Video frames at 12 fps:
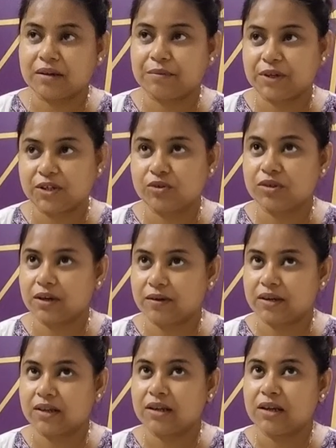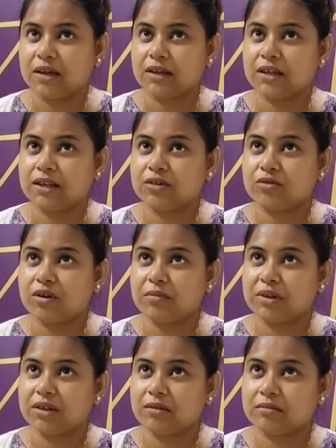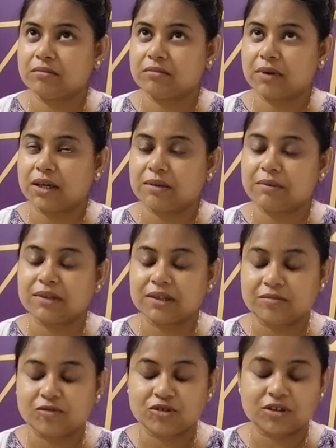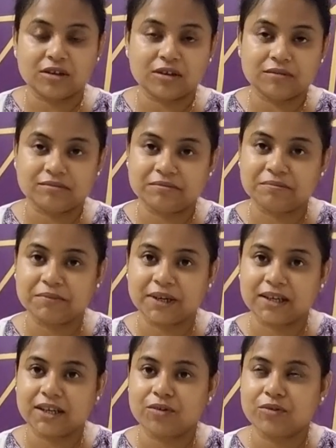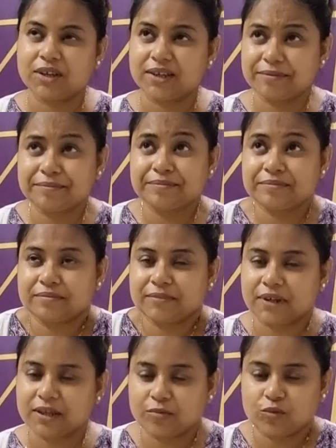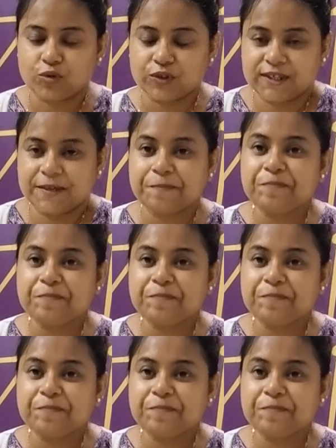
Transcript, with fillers: ভিডিও দেওয়ার কিন্তু আমি মাঝে মাঝে ইমোশনাল ব্রেকডাউনে মানে ভুগছি